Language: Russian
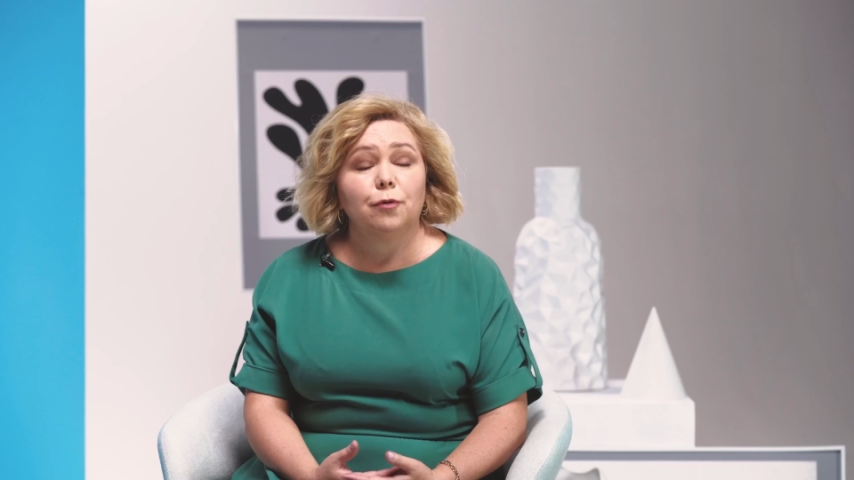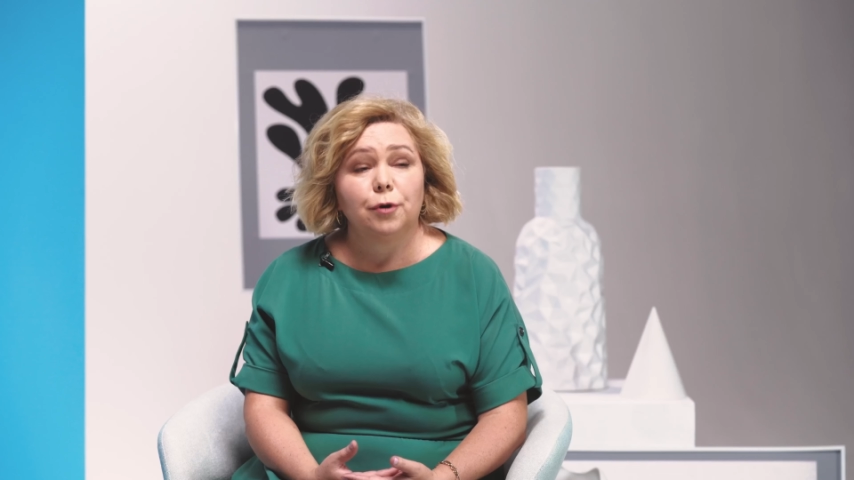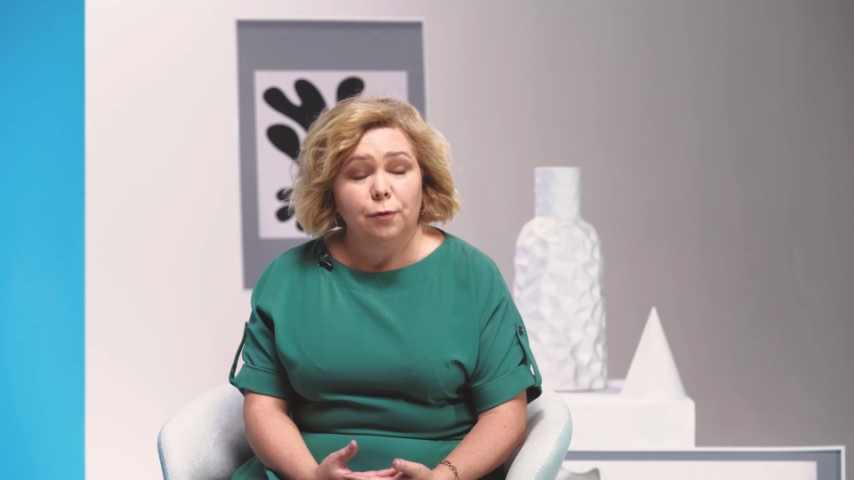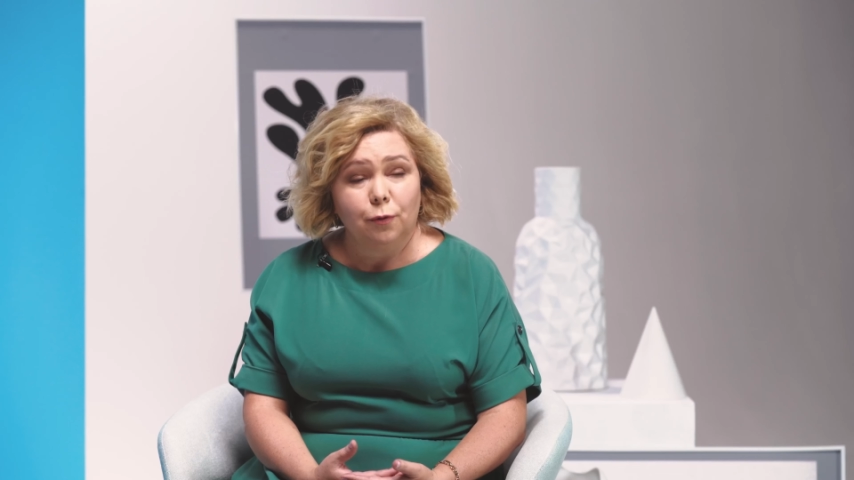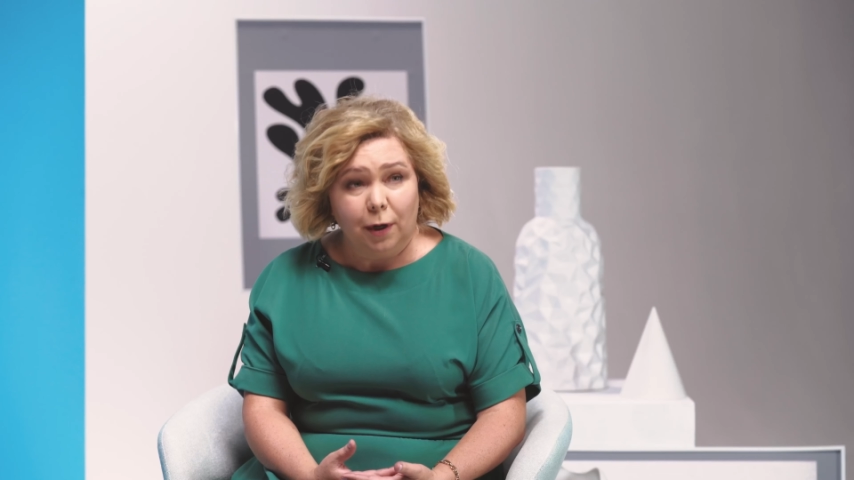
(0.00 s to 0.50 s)
у
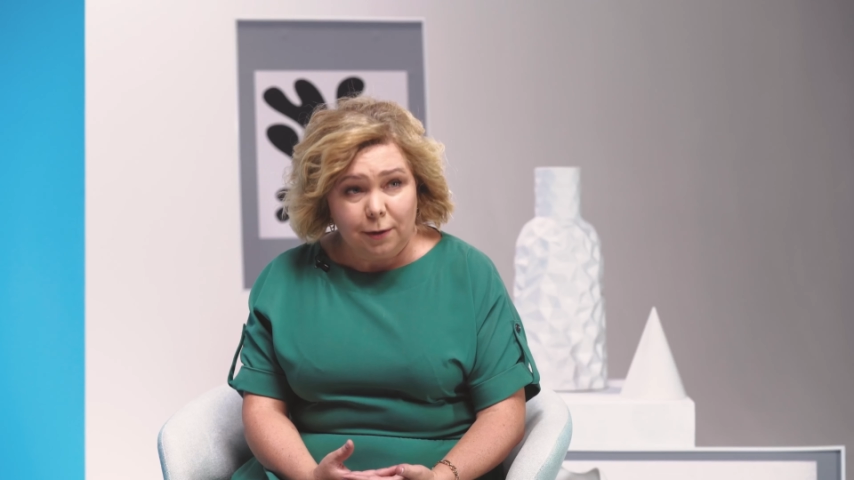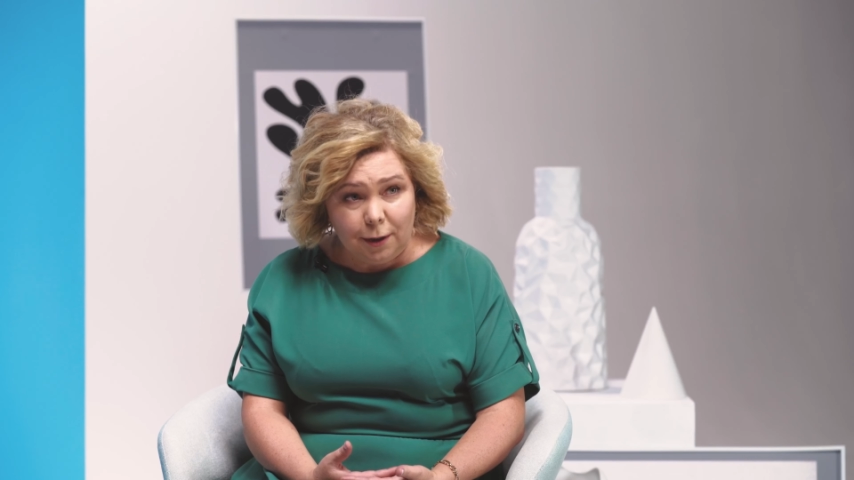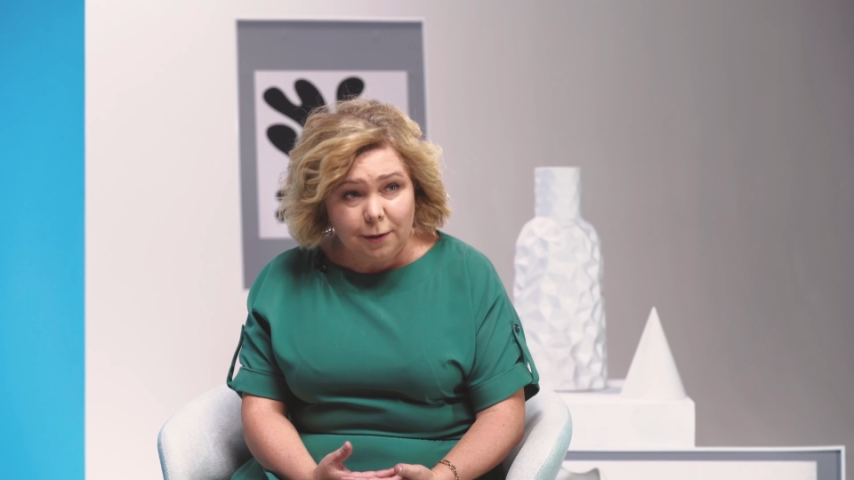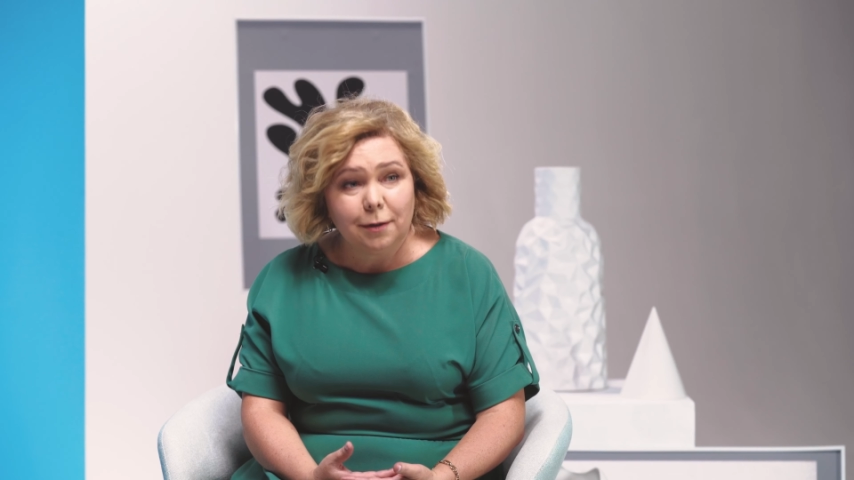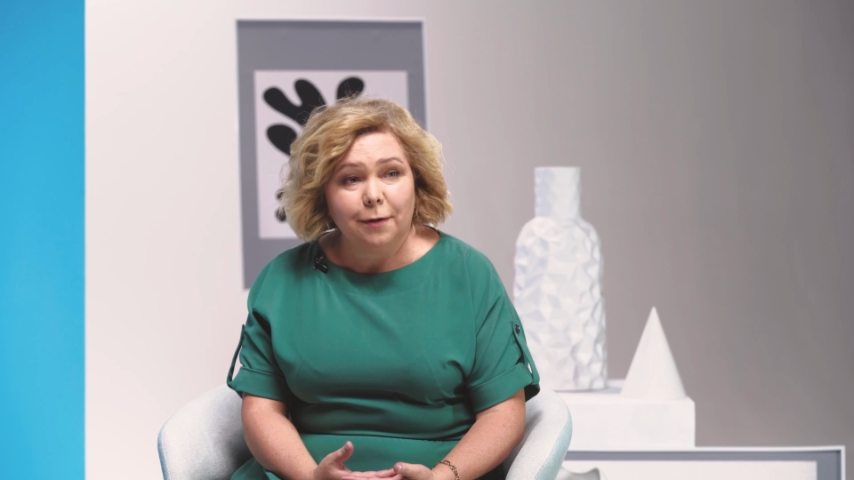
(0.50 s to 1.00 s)

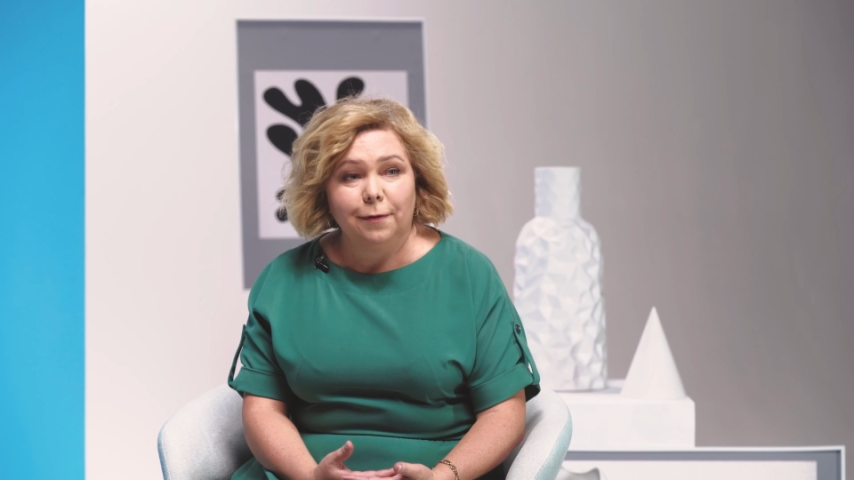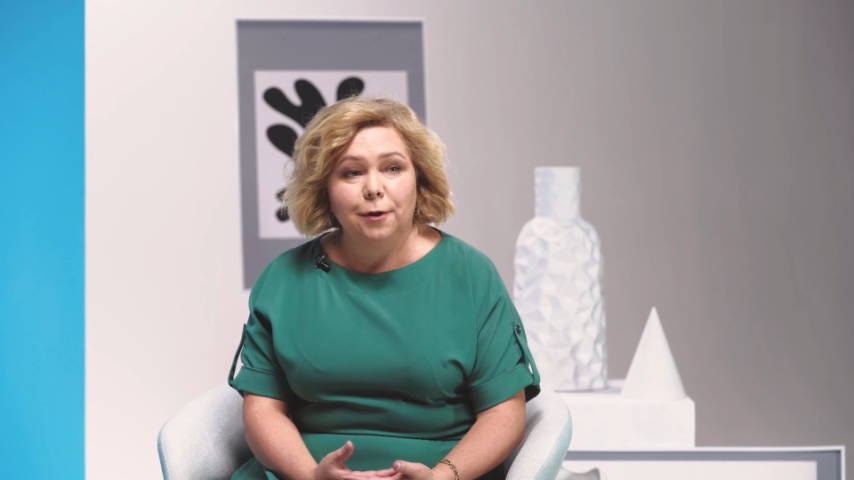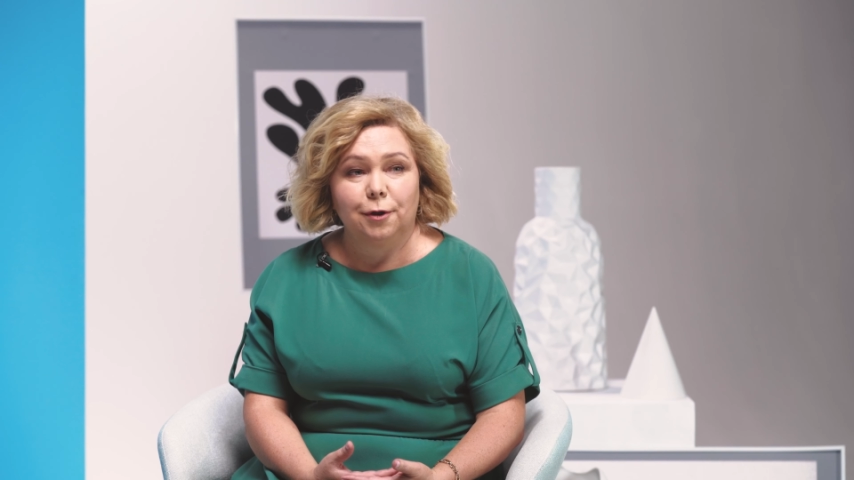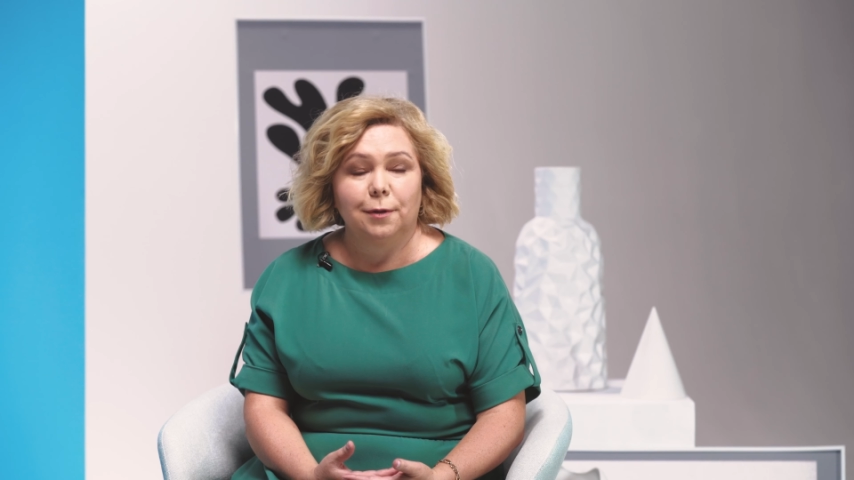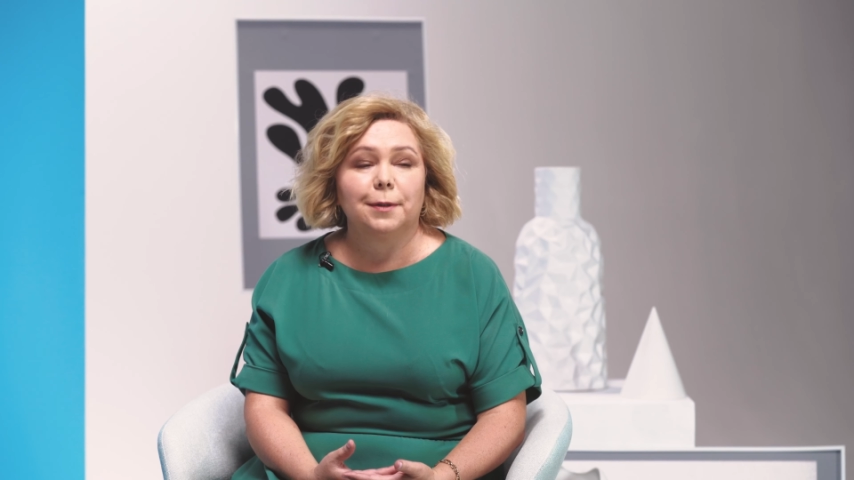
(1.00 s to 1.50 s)
Леонардо да Винчи